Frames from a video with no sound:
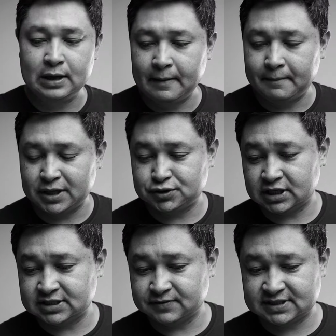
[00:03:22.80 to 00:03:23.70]
Mas
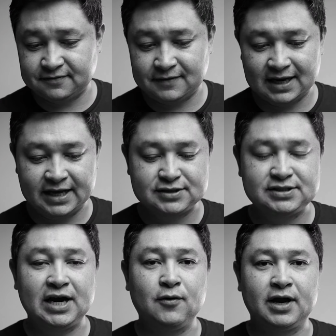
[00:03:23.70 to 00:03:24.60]
Jorge, você fala
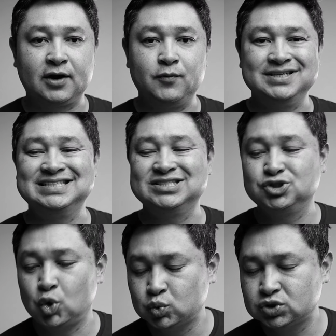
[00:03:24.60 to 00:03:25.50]
isso e agora com esses
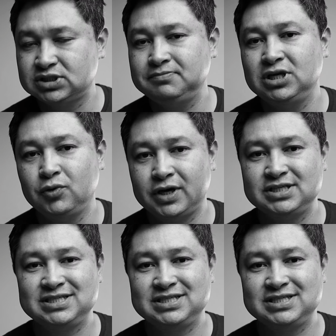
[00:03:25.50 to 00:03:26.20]
11 milhões de